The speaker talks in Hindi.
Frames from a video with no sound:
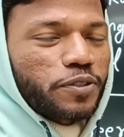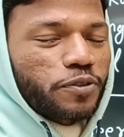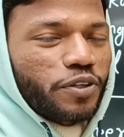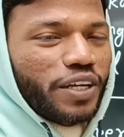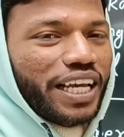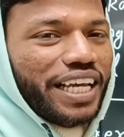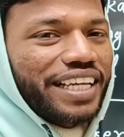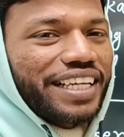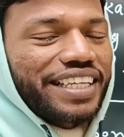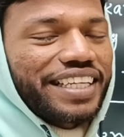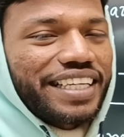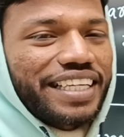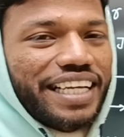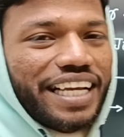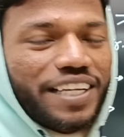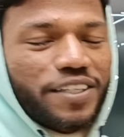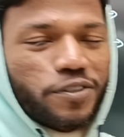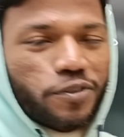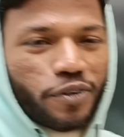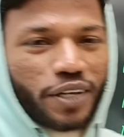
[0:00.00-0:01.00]
में जो है
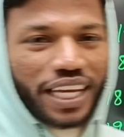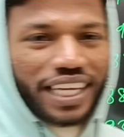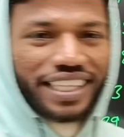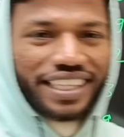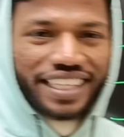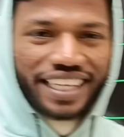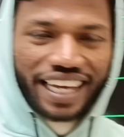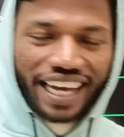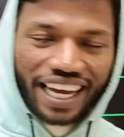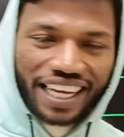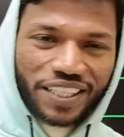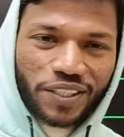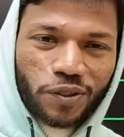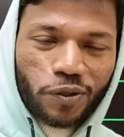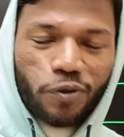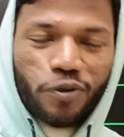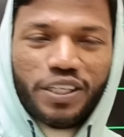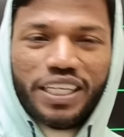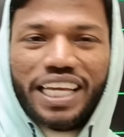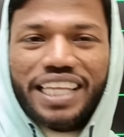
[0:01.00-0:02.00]
इनका जो है
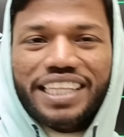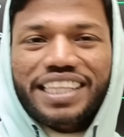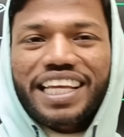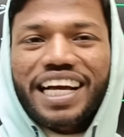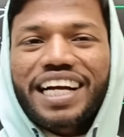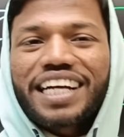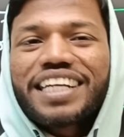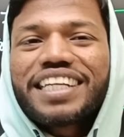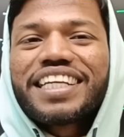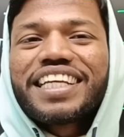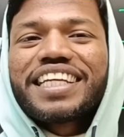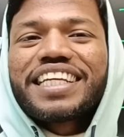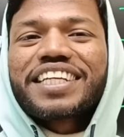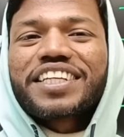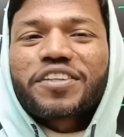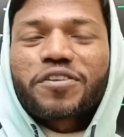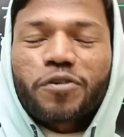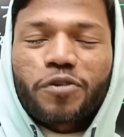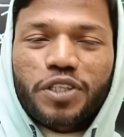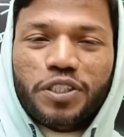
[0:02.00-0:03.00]
देहांत हो गया था
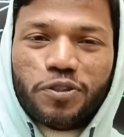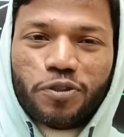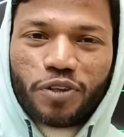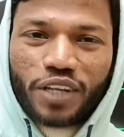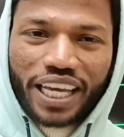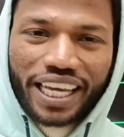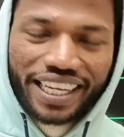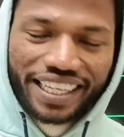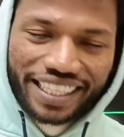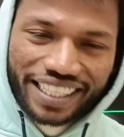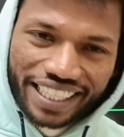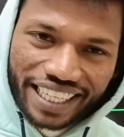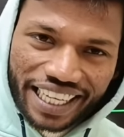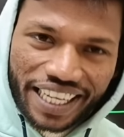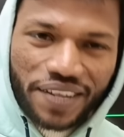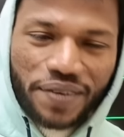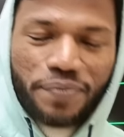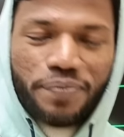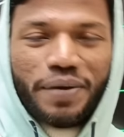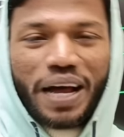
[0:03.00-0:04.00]
कोई जो है
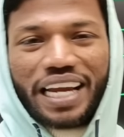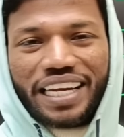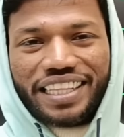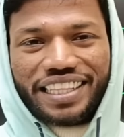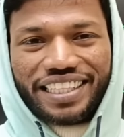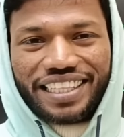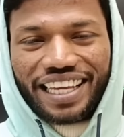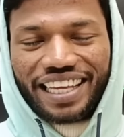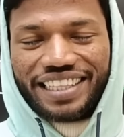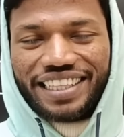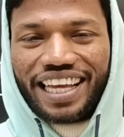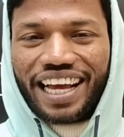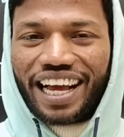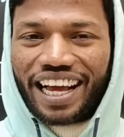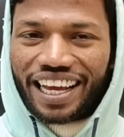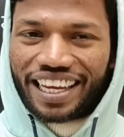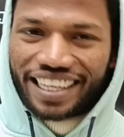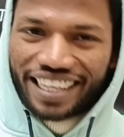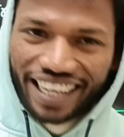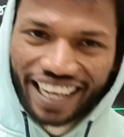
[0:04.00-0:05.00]
इन्हें मार दिया था
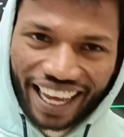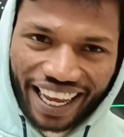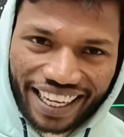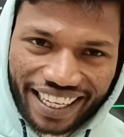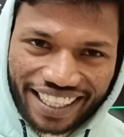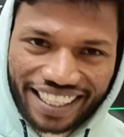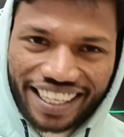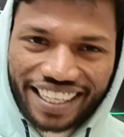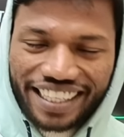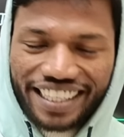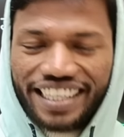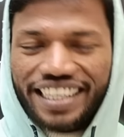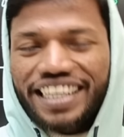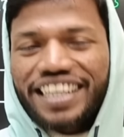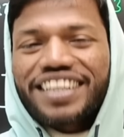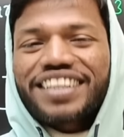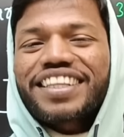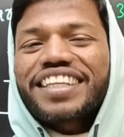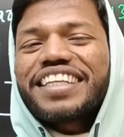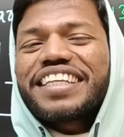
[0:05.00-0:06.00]
है कि नहीं
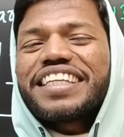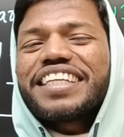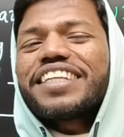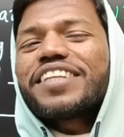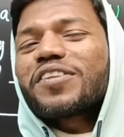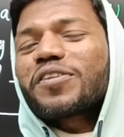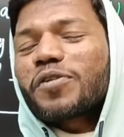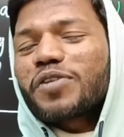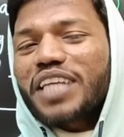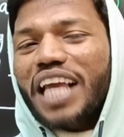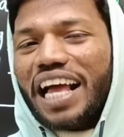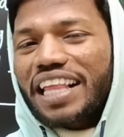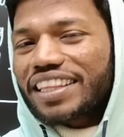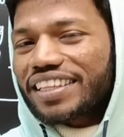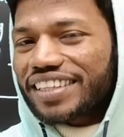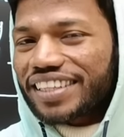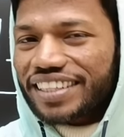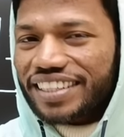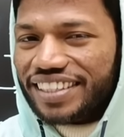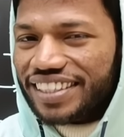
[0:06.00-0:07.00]
तो ये तो
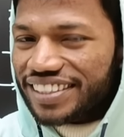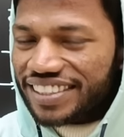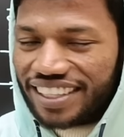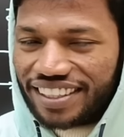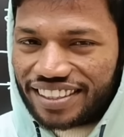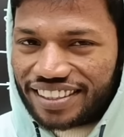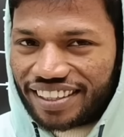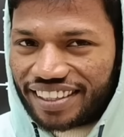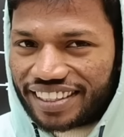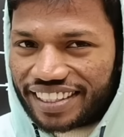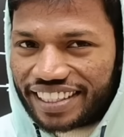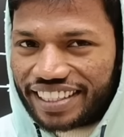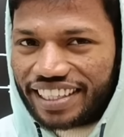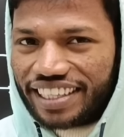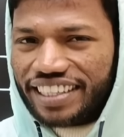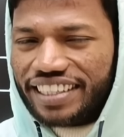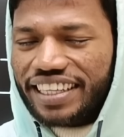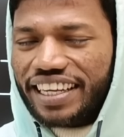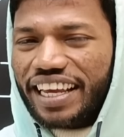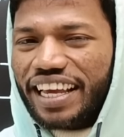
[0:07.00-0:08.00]
याद करके झंझटे
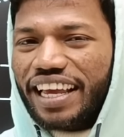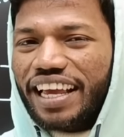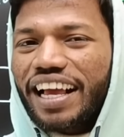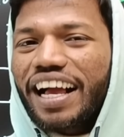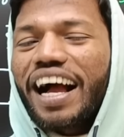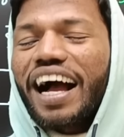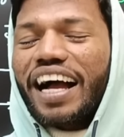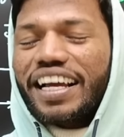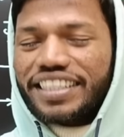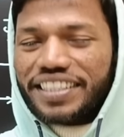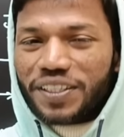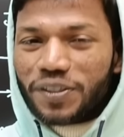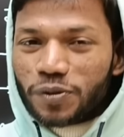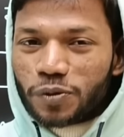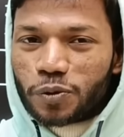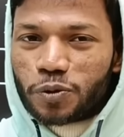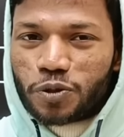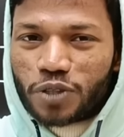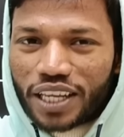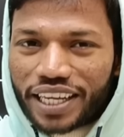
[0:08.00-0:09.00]
नहीं है आइए
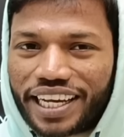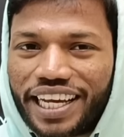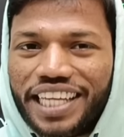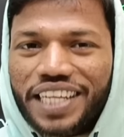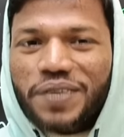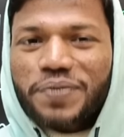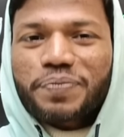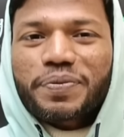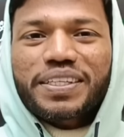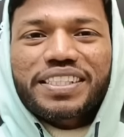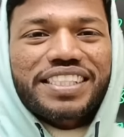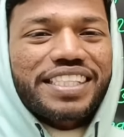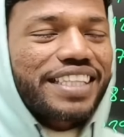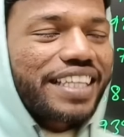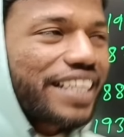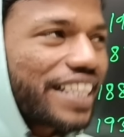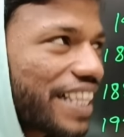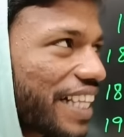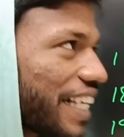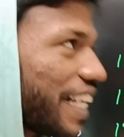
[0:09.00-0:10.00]
दूसर का नंबर से
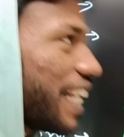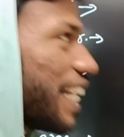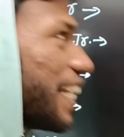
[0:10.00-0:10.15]
देखते